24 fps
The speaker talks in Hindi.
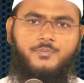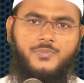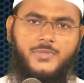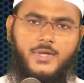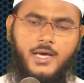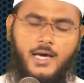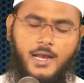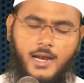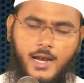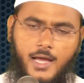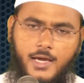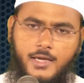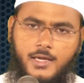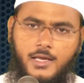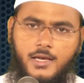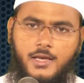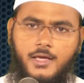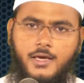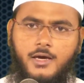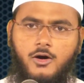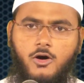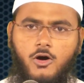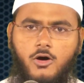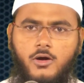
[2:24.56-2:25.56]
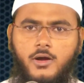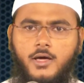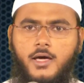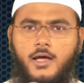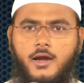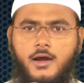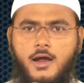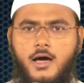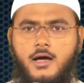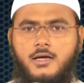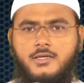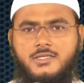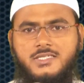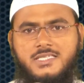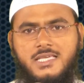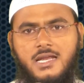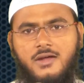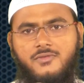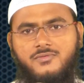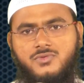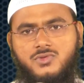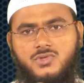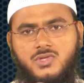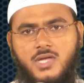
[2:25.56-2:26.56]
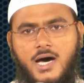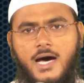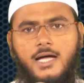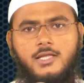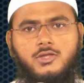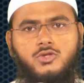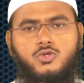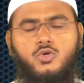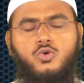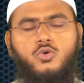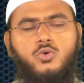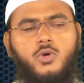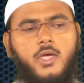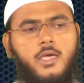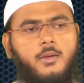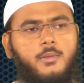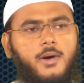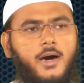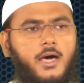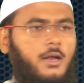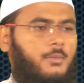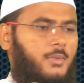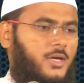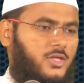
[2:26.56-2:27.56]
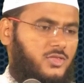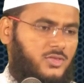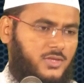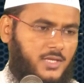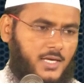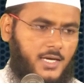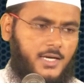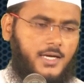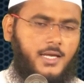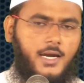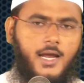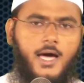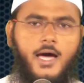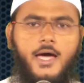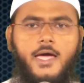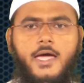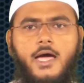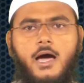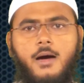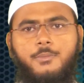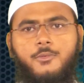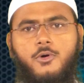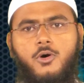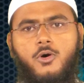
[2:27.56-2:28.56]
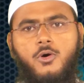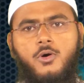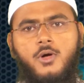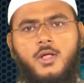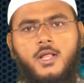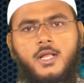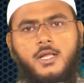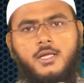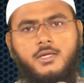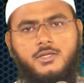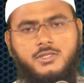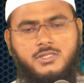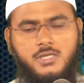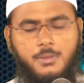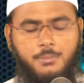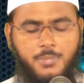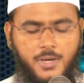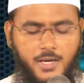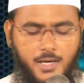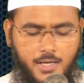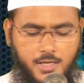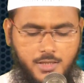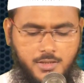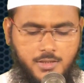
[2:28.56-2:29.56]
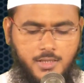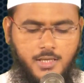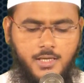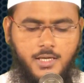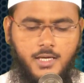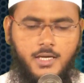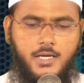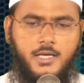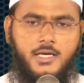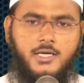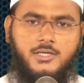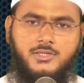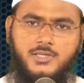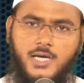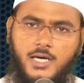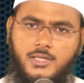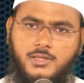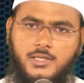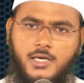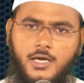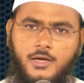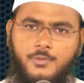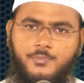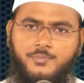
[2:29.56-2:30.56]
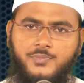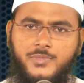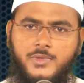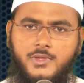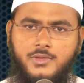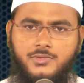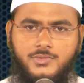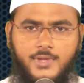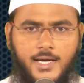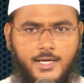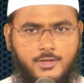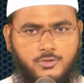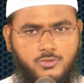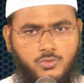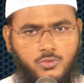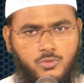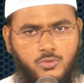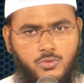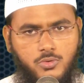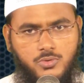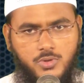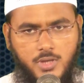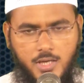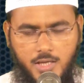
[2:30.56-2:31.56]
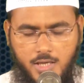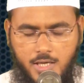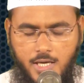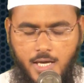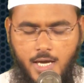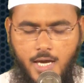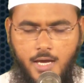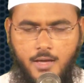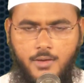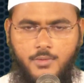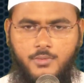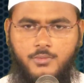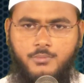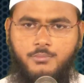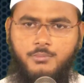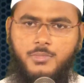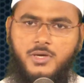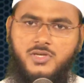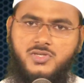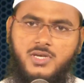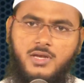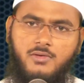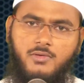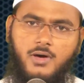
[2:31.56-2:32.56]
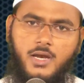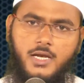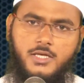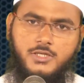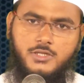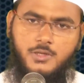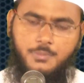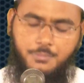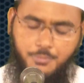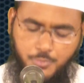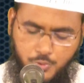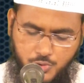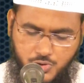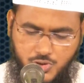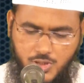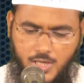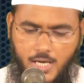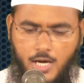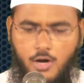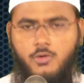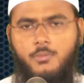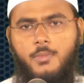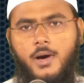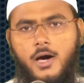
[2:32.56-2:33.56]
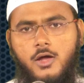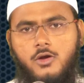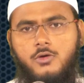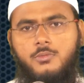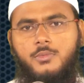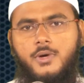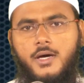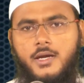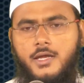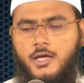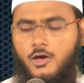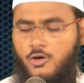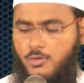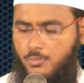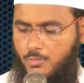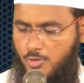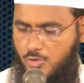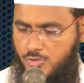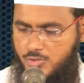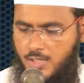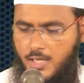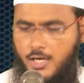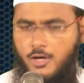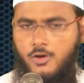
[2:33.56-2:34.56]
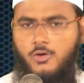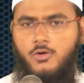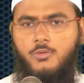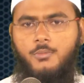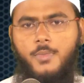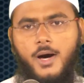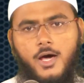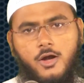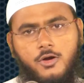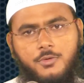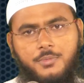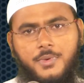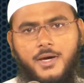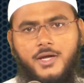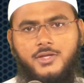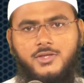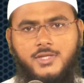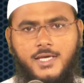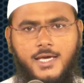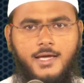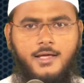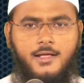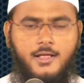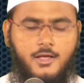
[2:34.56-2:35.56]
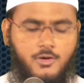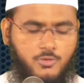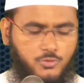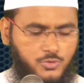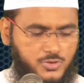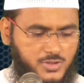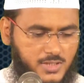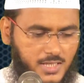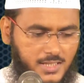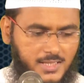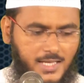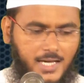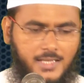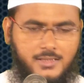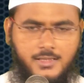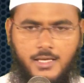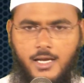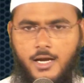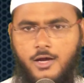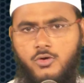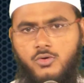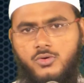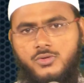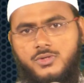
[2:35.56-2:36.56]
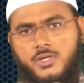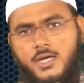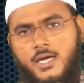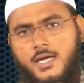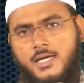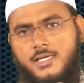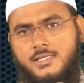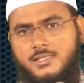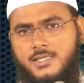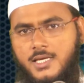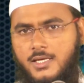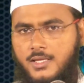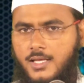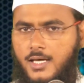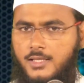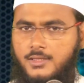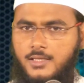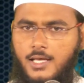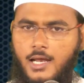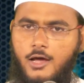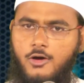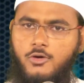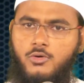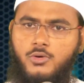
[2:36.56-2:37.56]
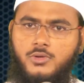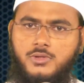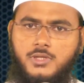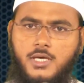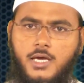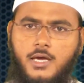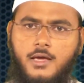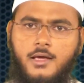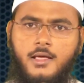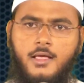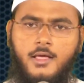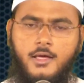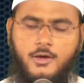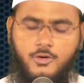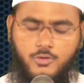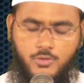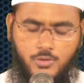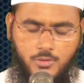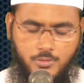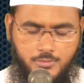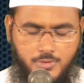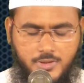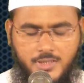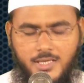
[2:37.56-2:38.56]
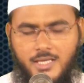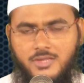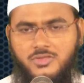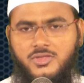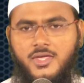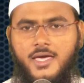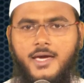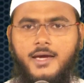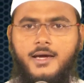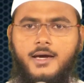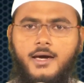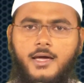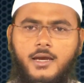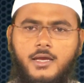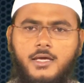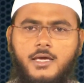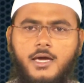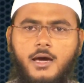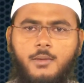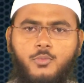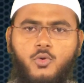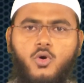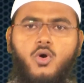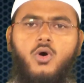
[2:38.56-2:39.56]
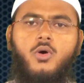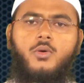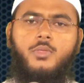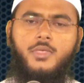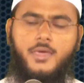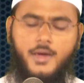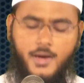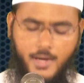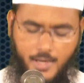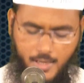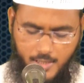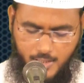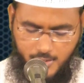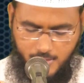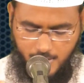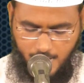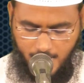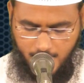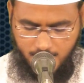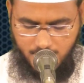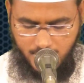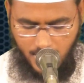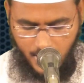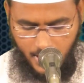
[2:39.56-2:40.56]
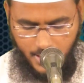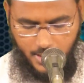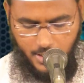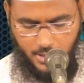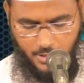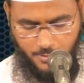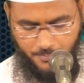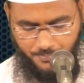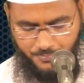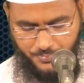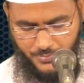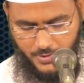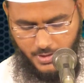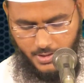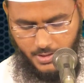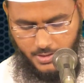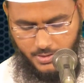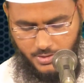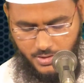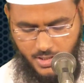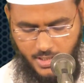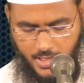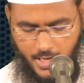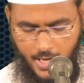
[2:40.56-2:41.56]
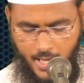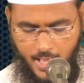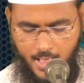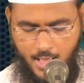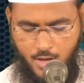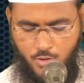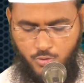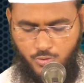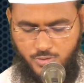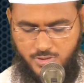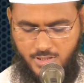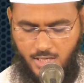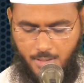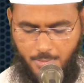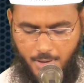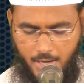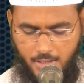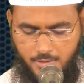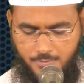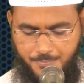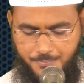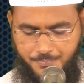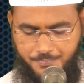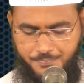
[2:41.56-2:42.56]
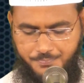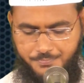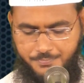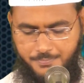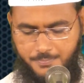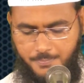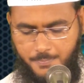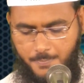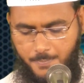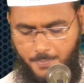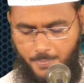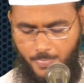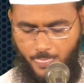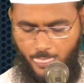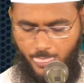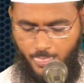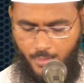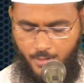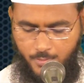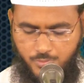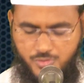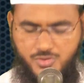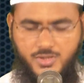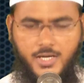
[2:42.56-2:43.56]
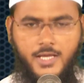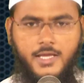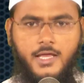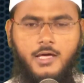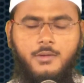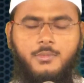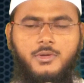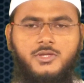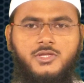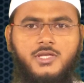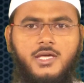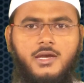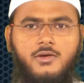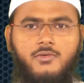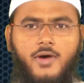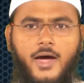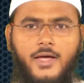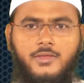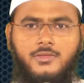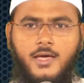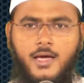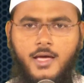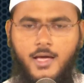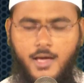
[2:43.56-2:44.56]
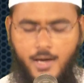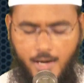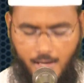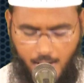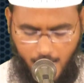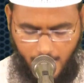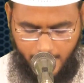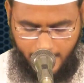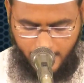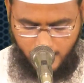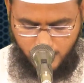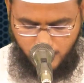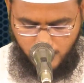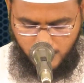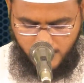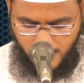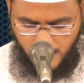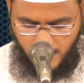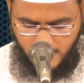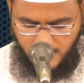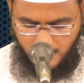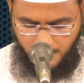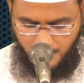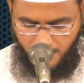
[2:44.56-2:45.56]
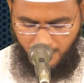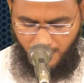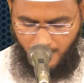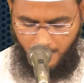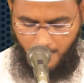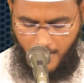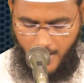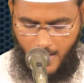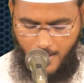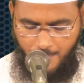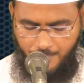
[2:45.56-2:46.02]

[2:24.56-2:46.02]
अल्लाह के लिए गौर करना सिर्फ दांतों के बारे में देखना है आपको जब भी ख़रीदने के लिए जाते हैं दांतों को देखिए बेचने वाले से पूछिए और मालूम करिए और बहुत सारे लोग मालूम करते हैं उसके दांत अलग होते हैं इसके दांत अलग होते हैं ये देख कर ही हमको ख़रीदना चाहिए ठीक है उसके बाद मुसनद अहमद की रिवायत अल्लाह के रसूल सल्लल्लाहु अलैहि वसल्लम ने फरमाया